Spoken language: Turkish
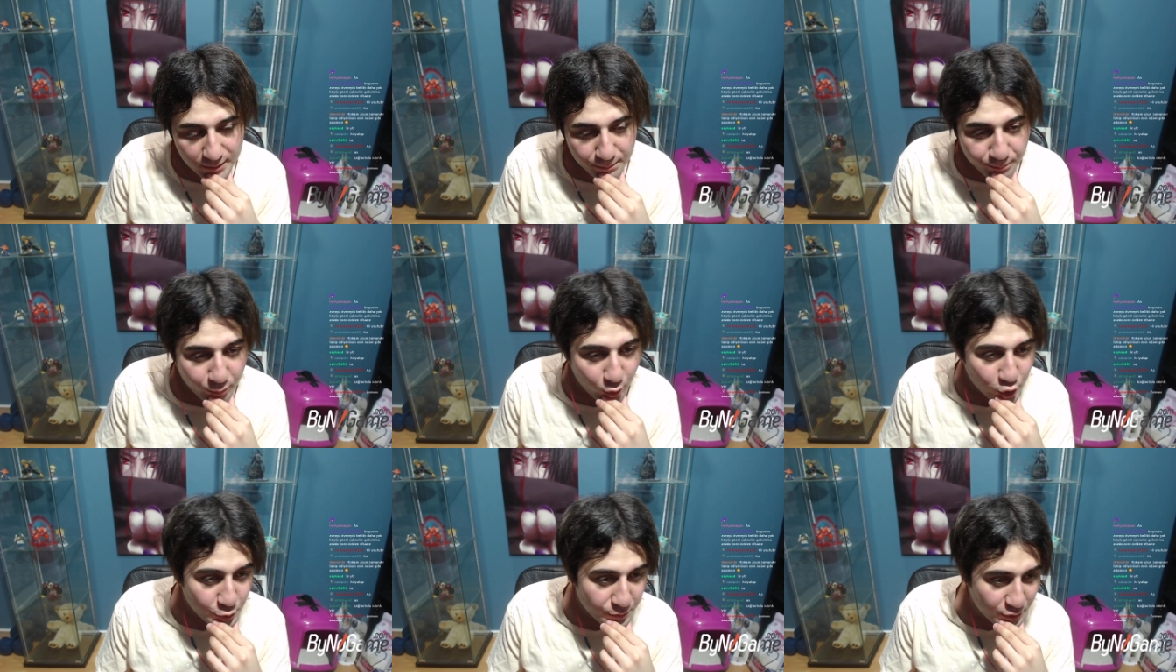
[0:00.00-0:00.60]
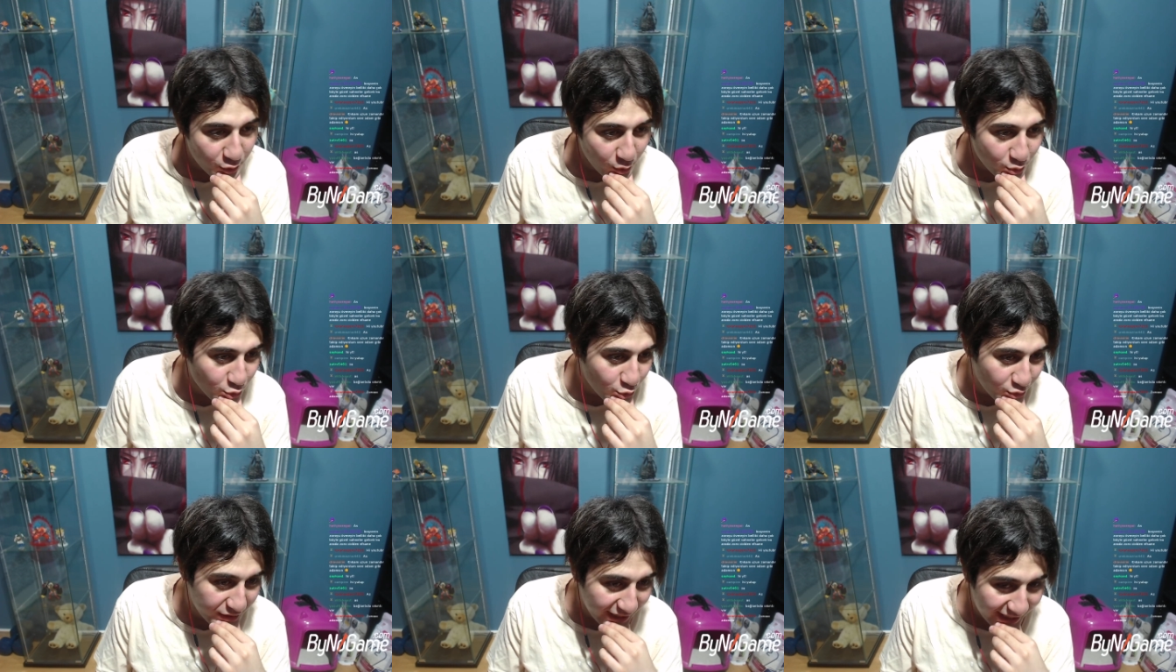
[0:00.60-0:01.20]
Boş bir
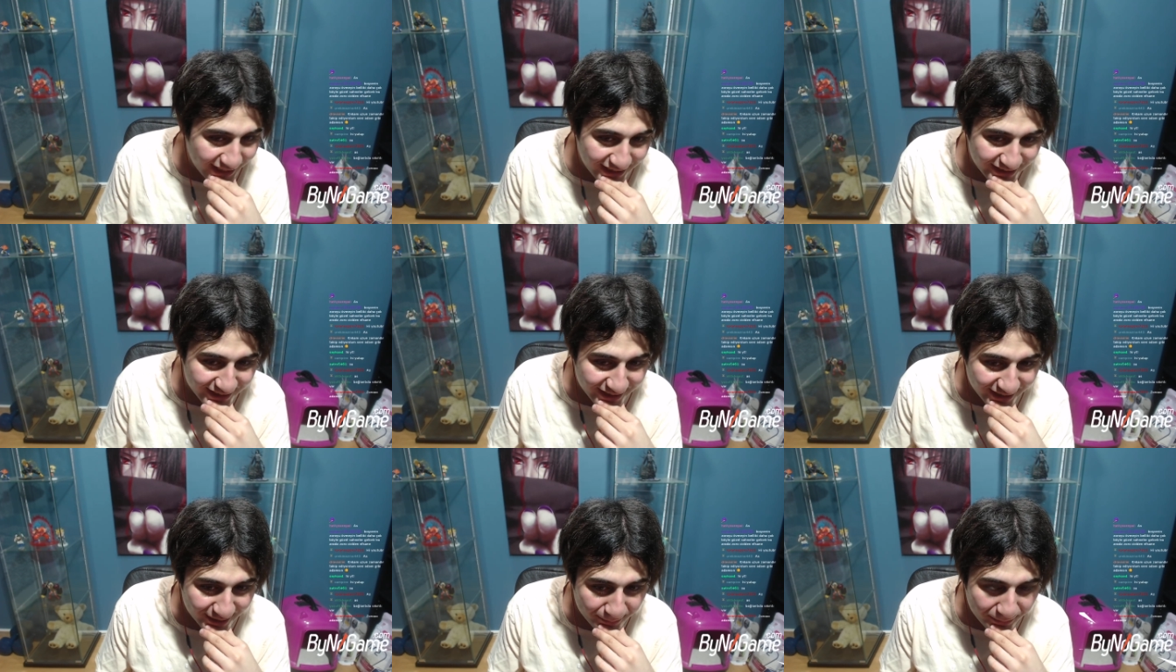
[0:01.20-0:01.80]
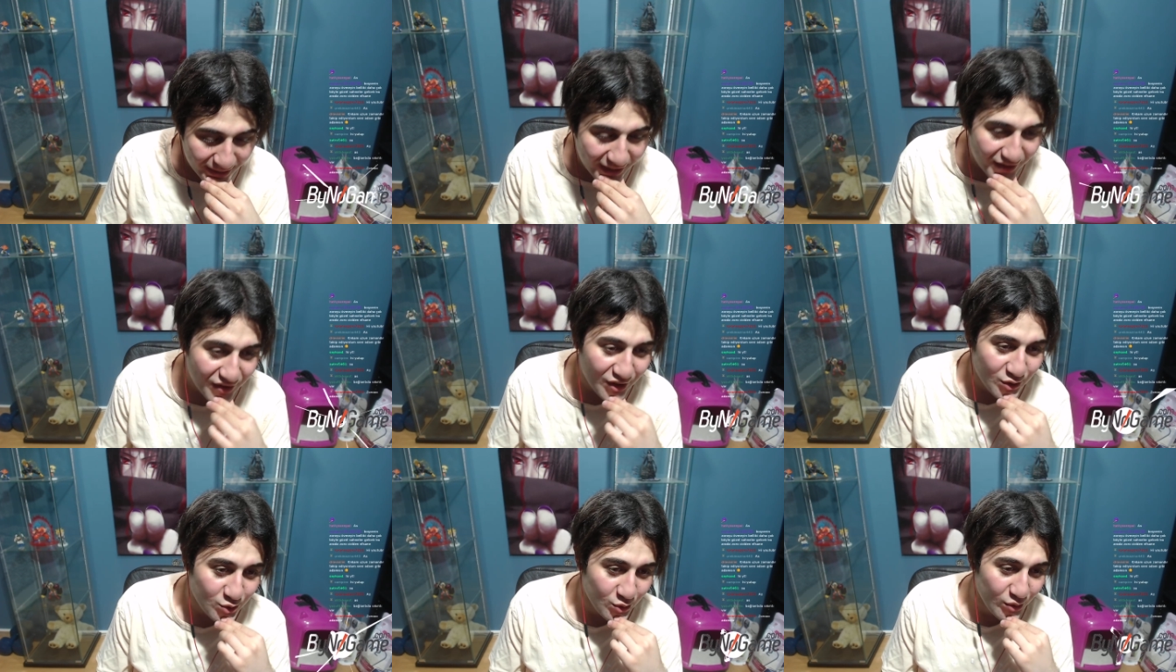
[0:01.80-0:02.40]
dövüş değildi. Bir
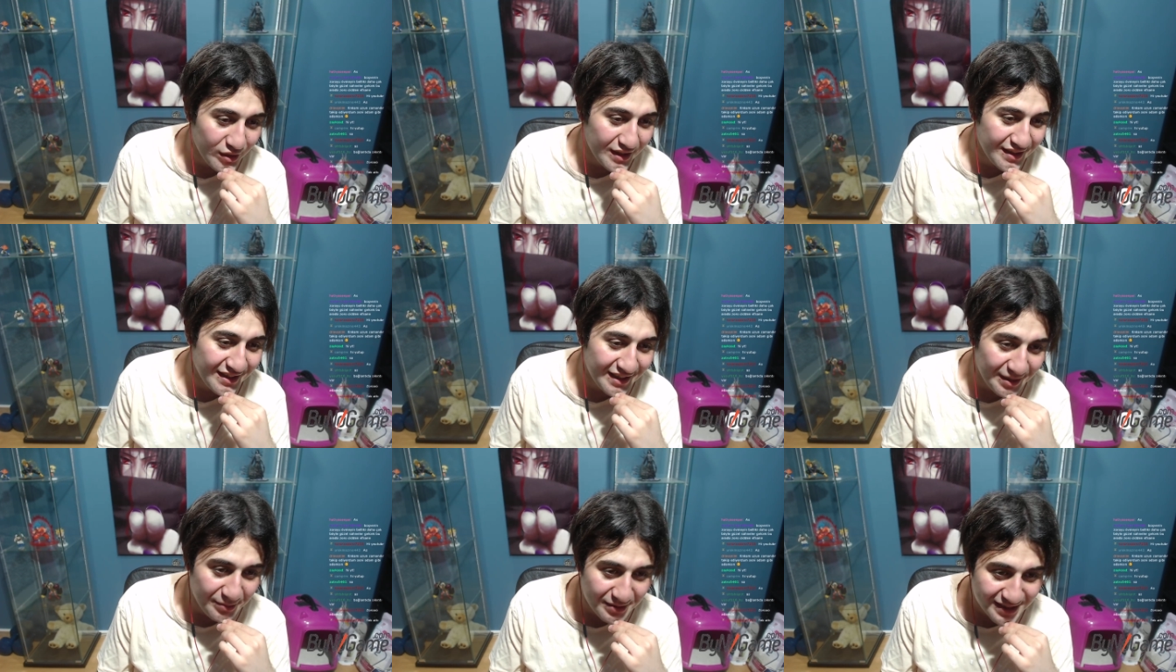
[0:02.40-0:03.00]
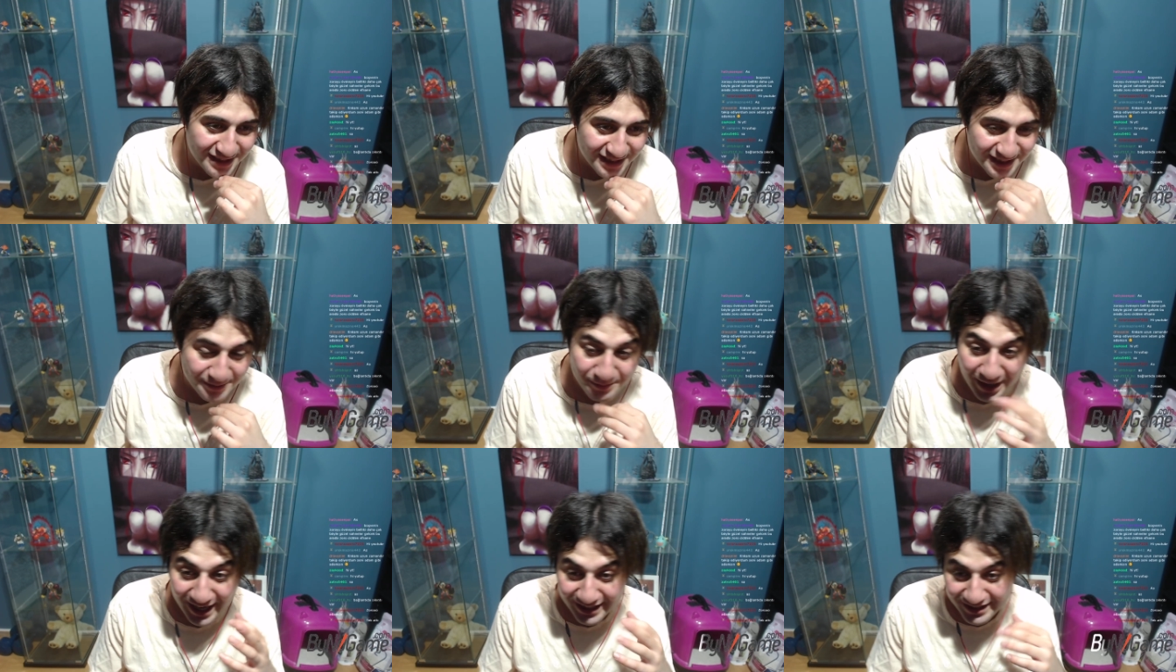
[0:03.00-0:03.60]
anda şöyle
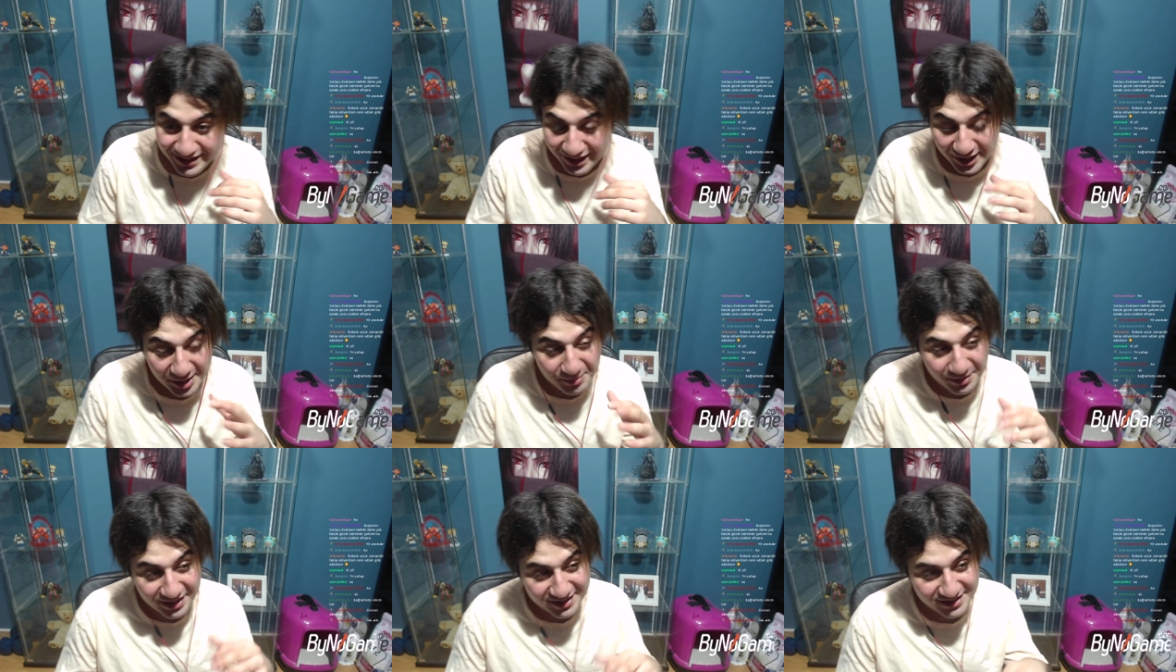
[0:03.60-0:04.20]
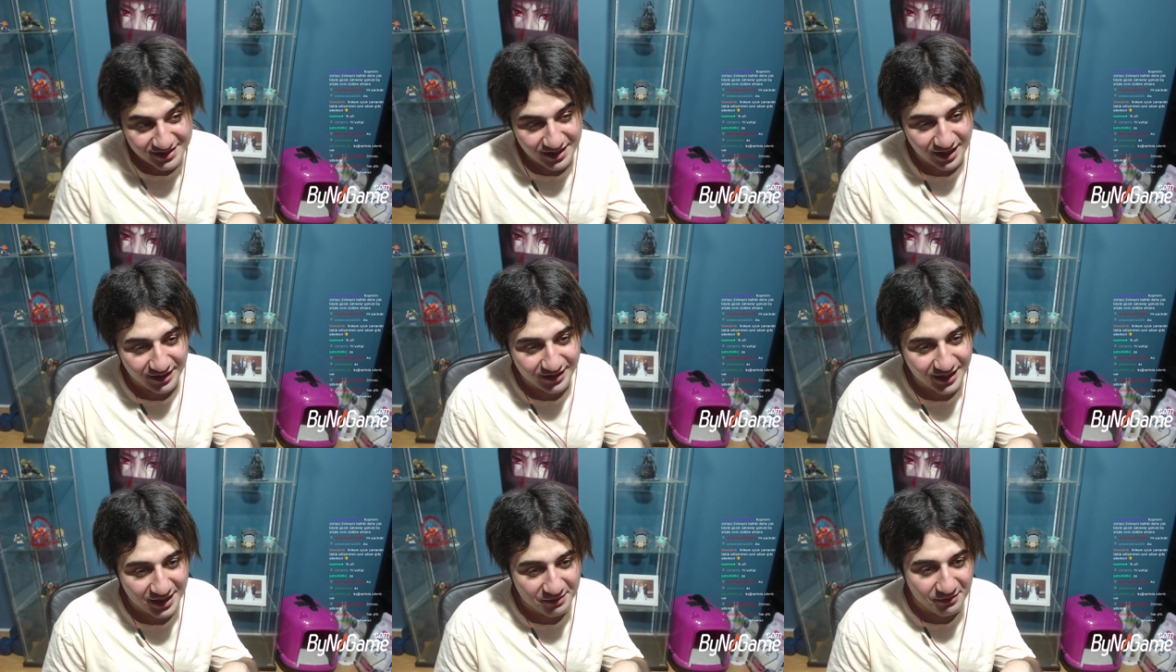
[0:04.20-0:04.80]
diyebilirsiniz. Belki anime
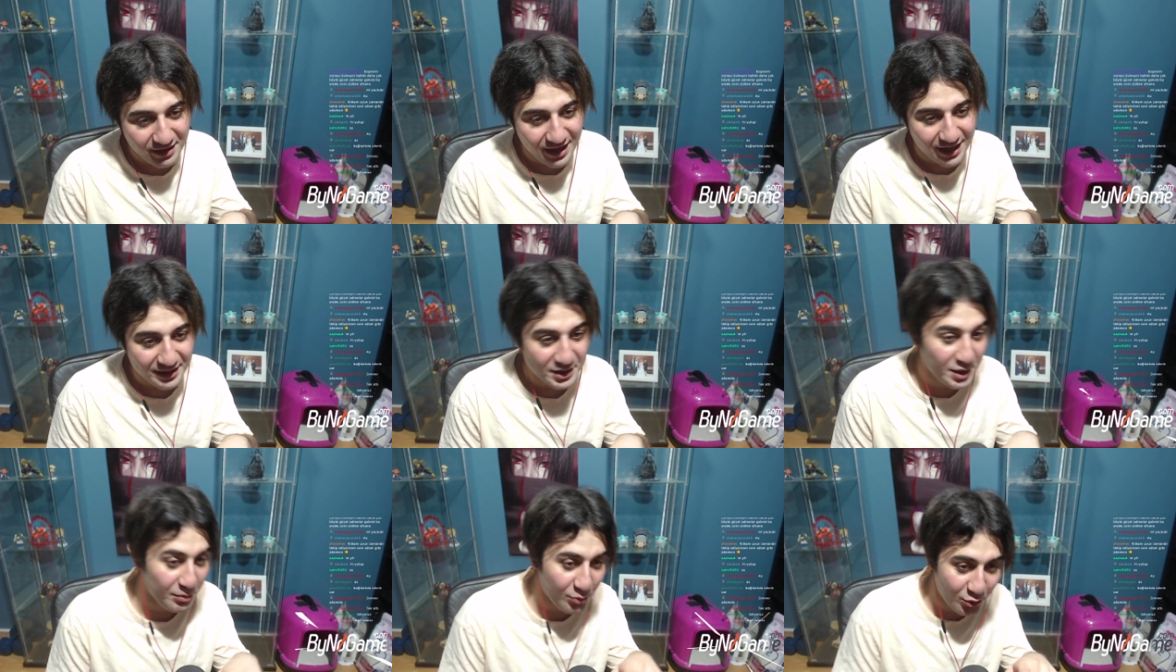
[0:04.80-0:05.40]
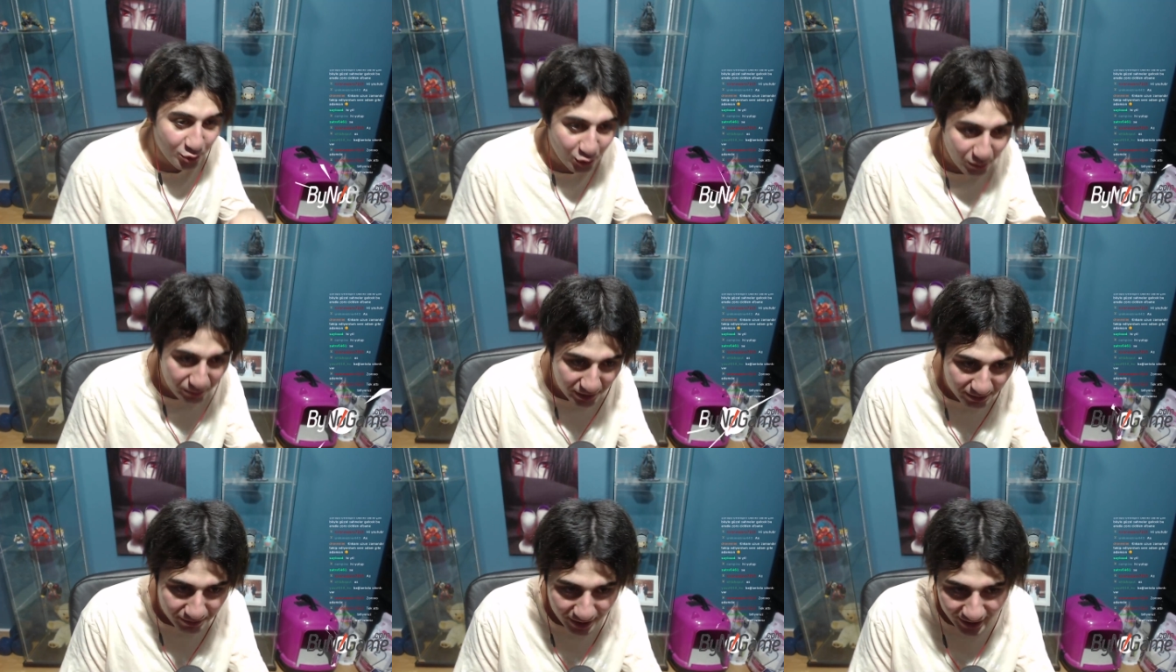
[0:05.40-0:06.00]
izleyenler veya kim olduğunu
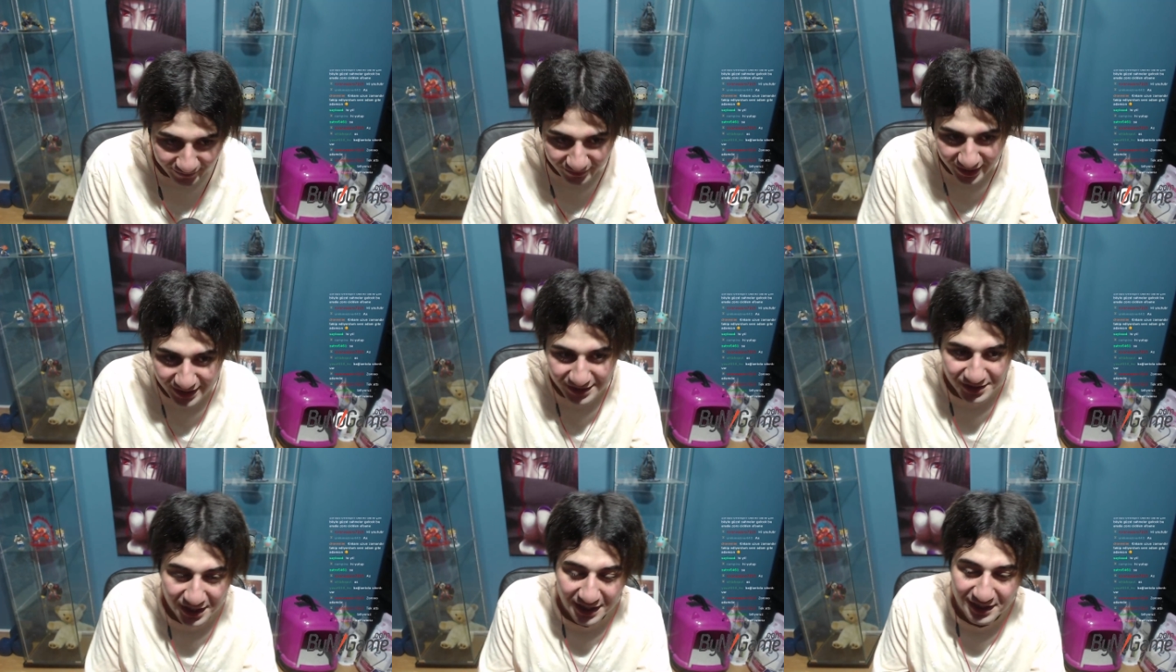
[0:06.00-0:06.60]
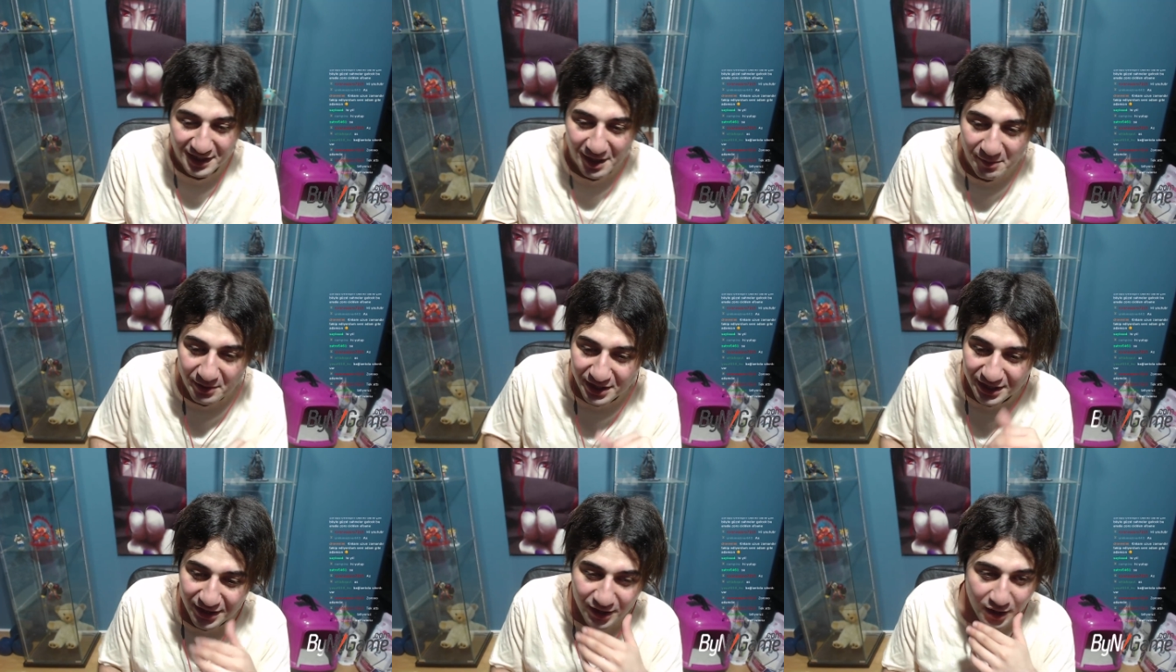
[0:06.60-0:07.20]
bilmeyenler şey diyebilir.